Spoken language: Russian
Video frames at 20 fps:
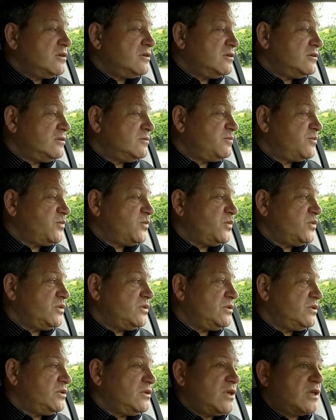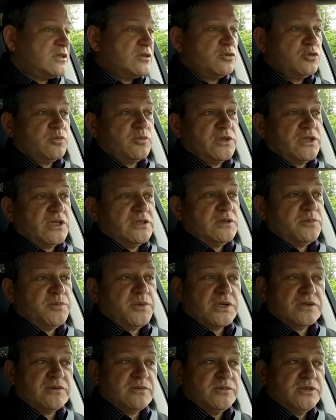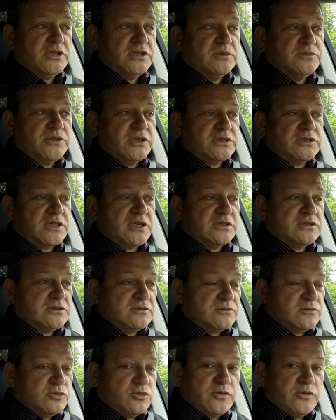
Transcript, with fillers: И, эм, и я-то думал, они первым делом сейчас раз